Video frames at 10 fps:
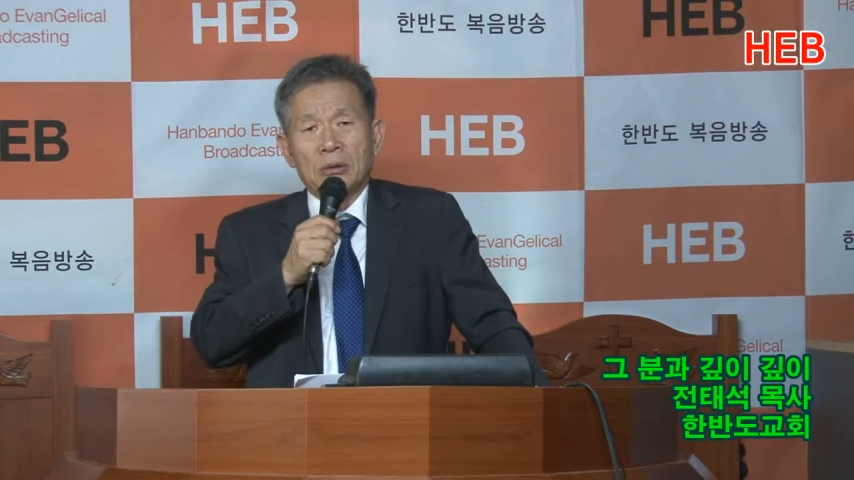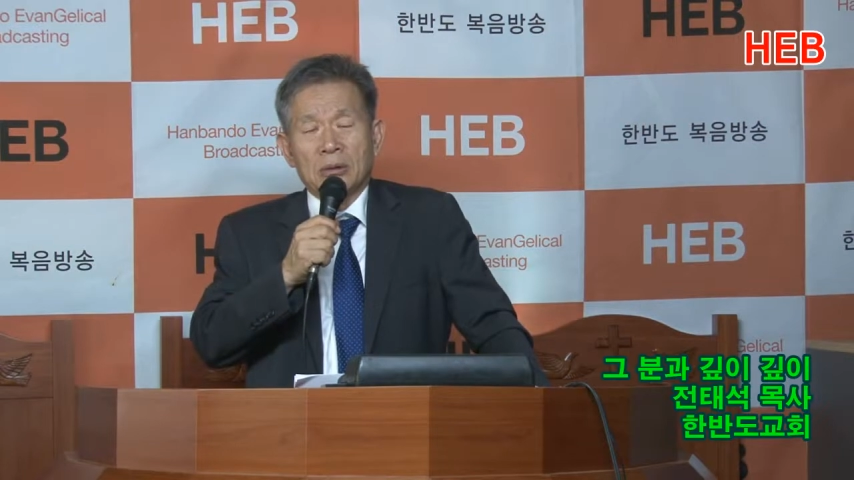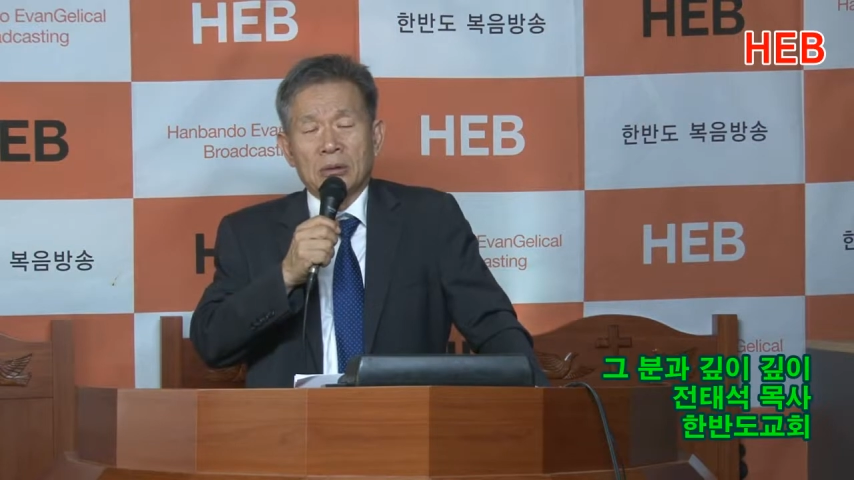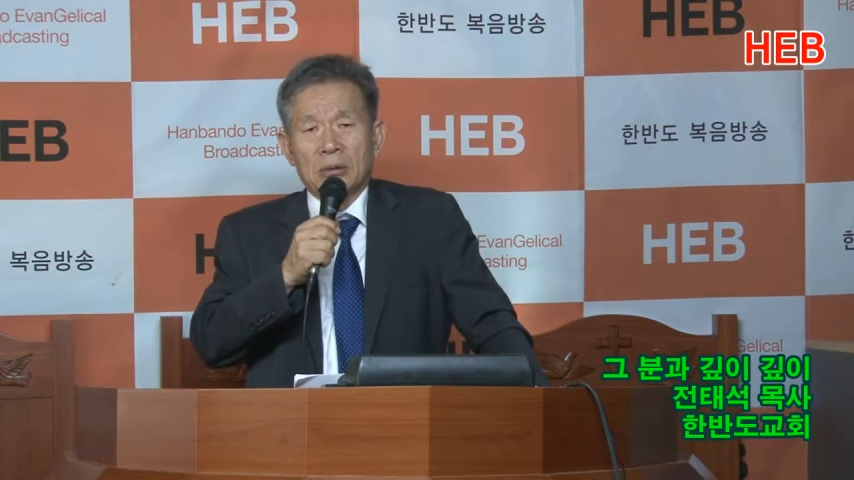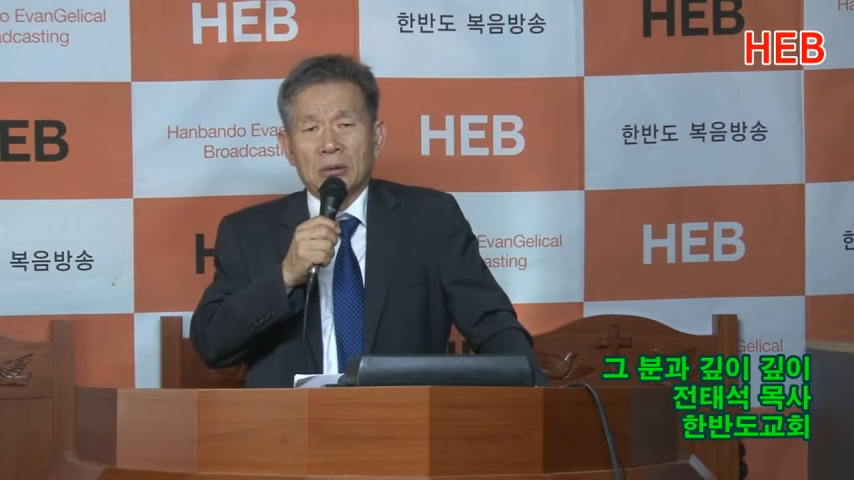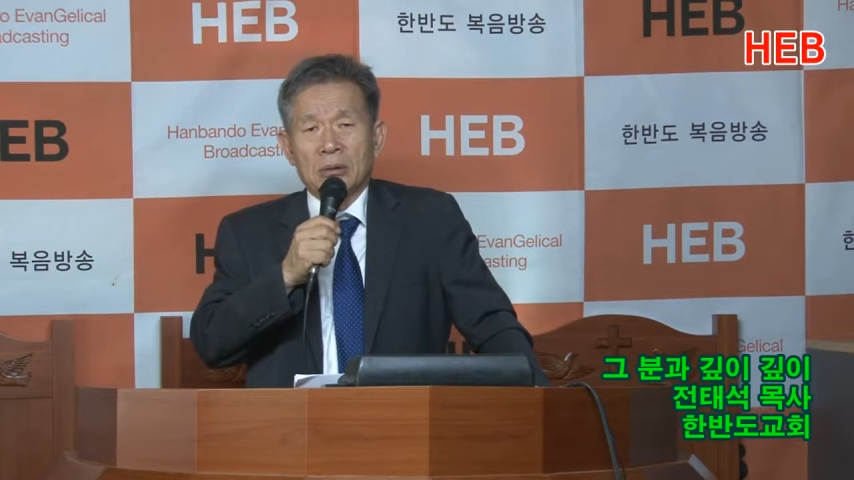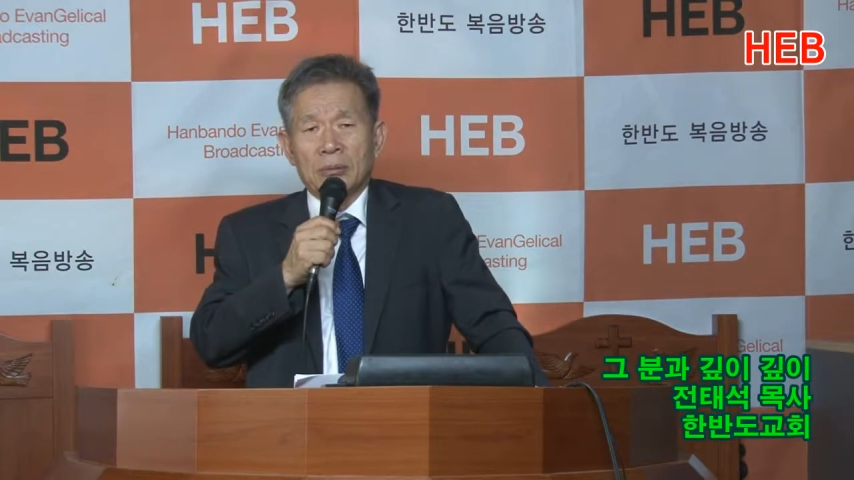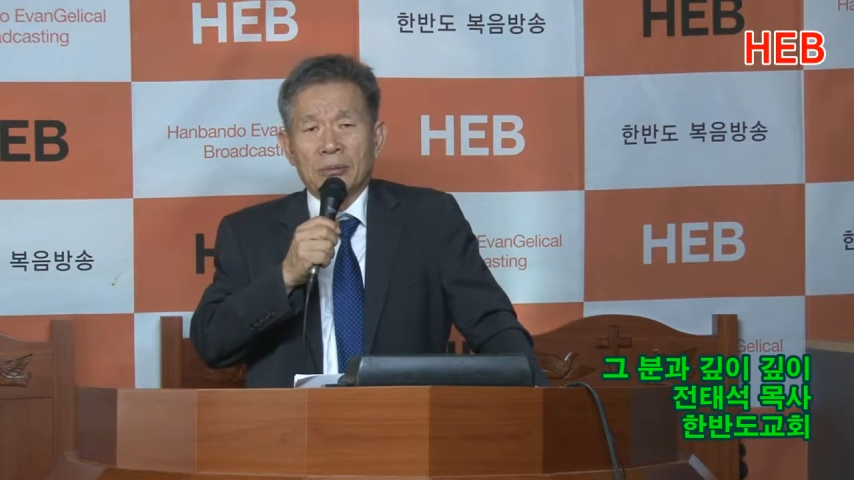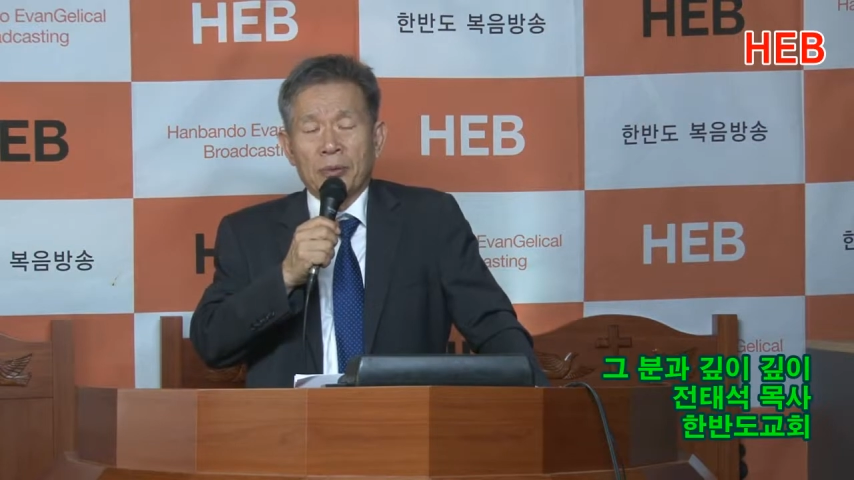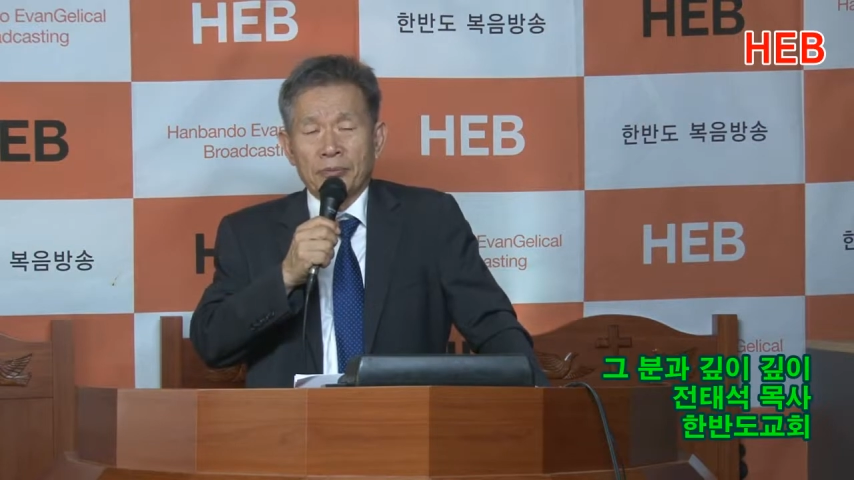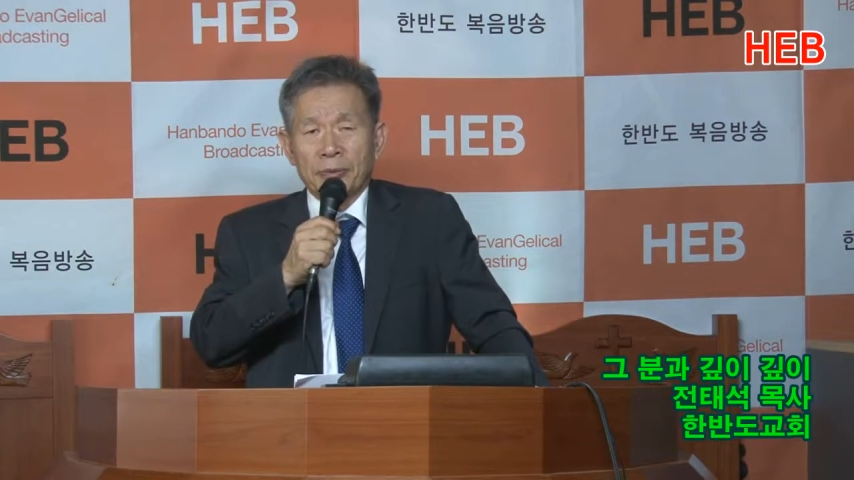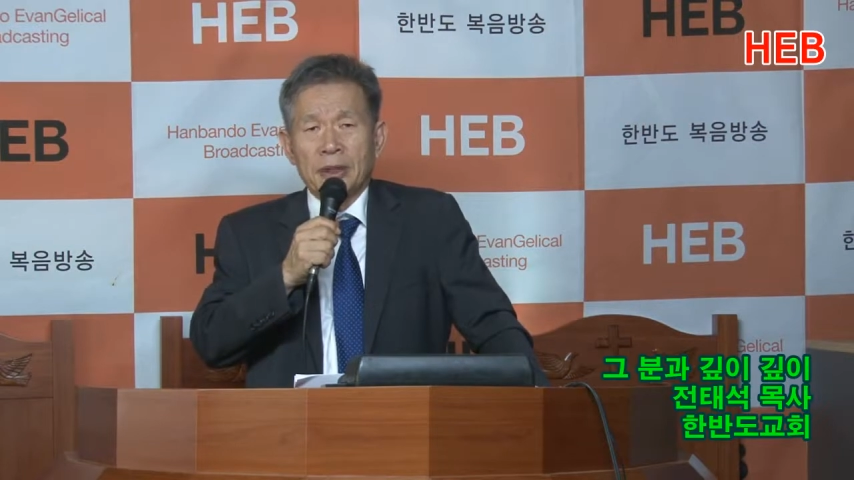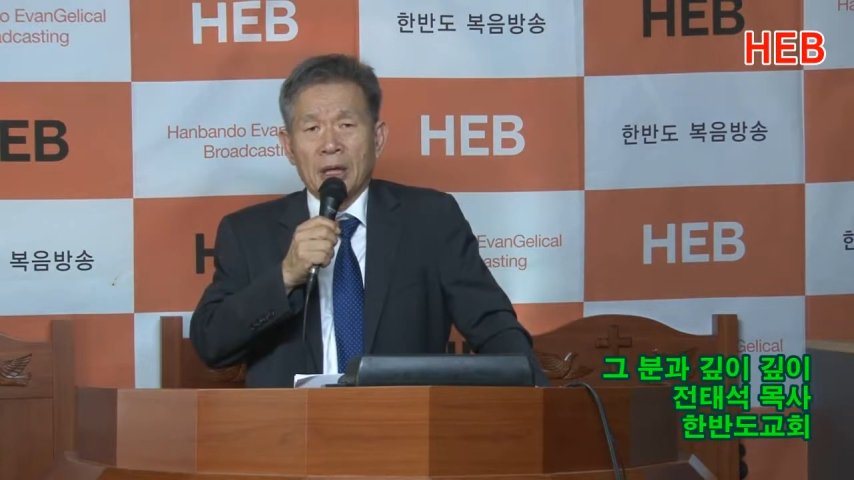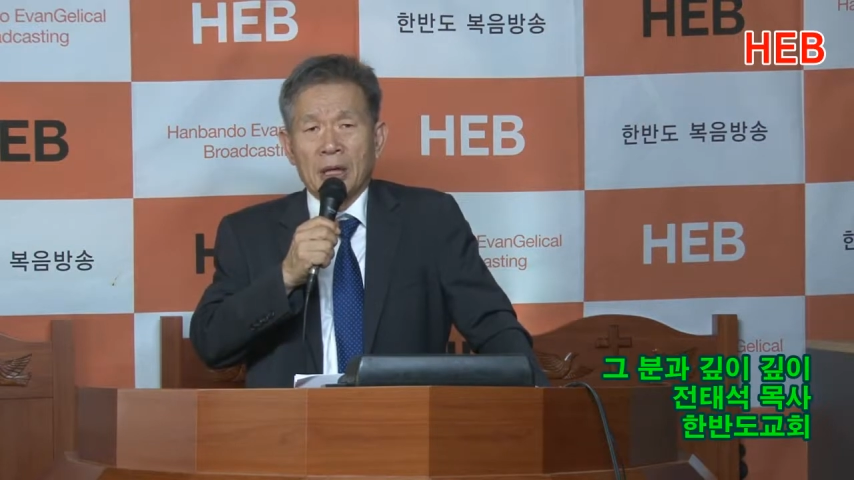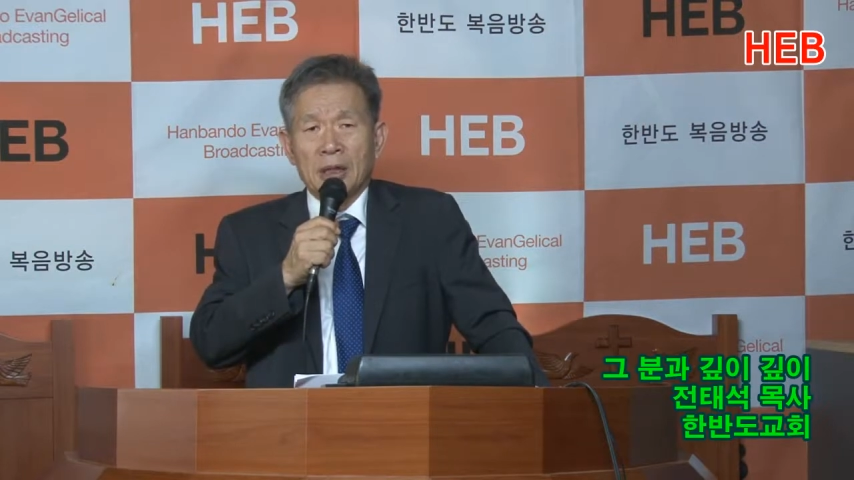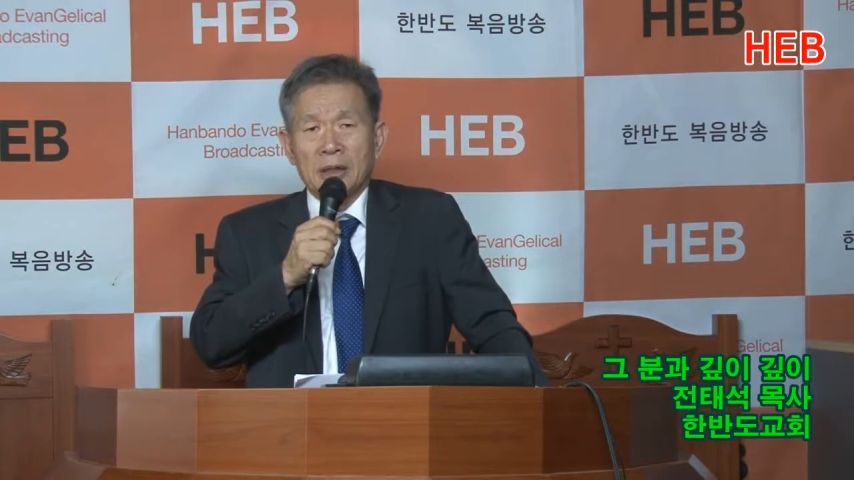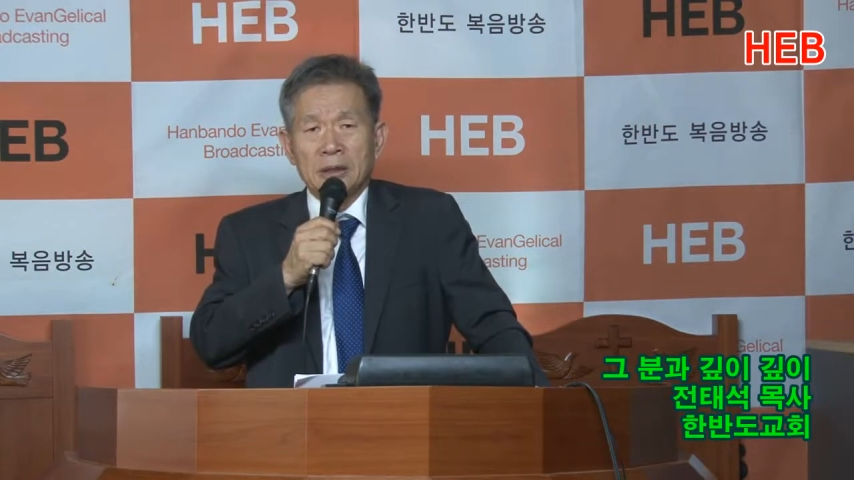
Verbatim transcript: 어, 봅니다.